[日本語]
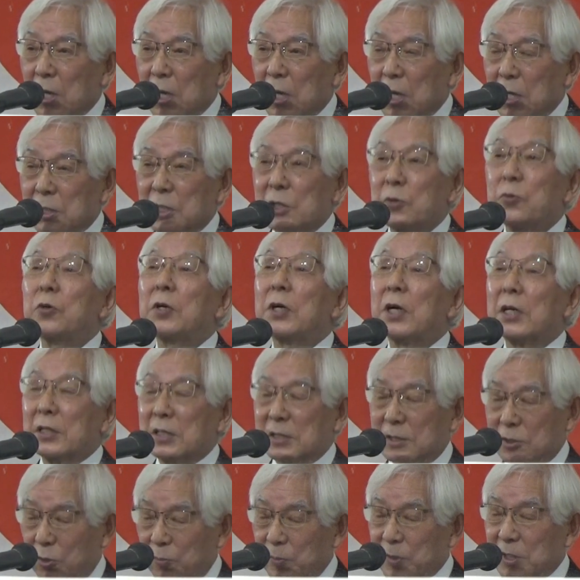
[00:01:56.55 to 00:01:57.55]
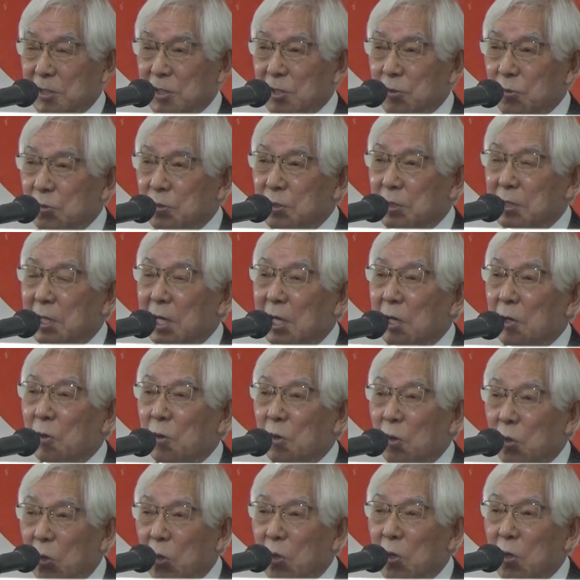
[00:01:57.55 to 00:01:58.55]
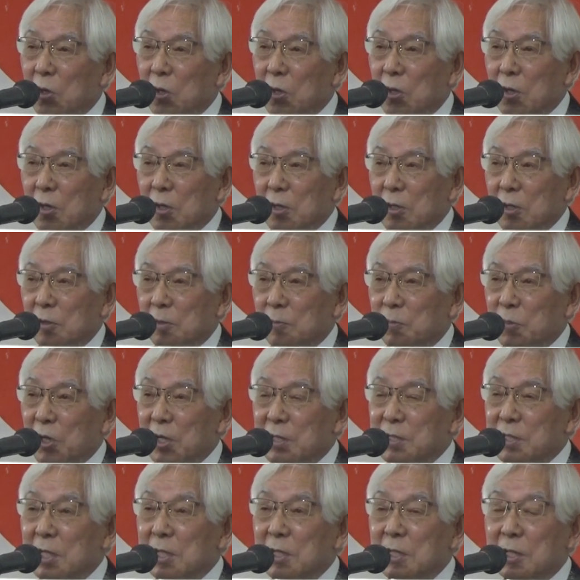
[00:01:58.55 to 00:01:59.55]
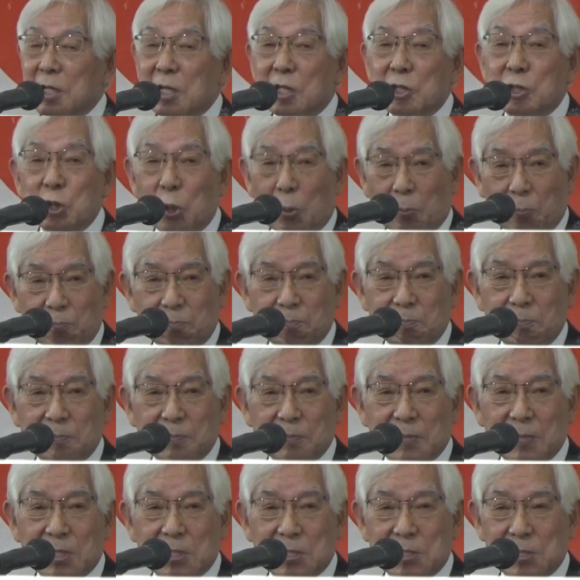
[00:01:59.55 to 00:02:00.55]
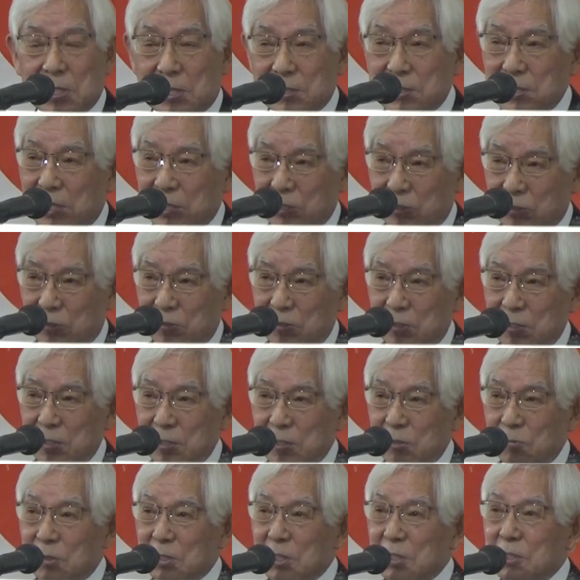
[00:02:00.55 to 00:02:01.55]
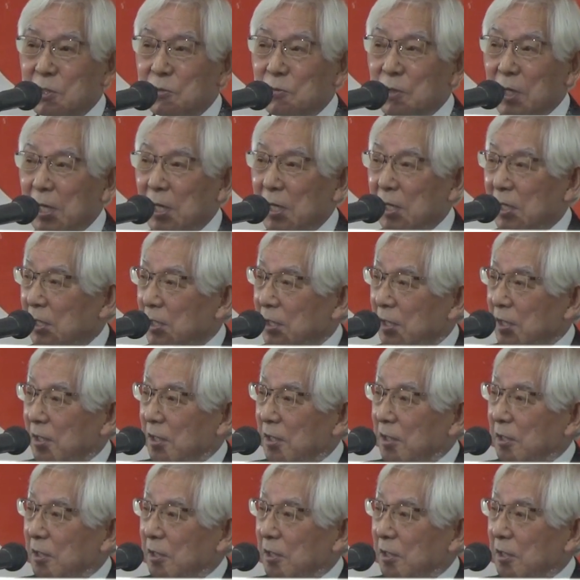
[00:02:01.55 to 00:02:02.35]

あ2分間でしたごめんなさい2分間をプレゼンテーションしなさいとで私は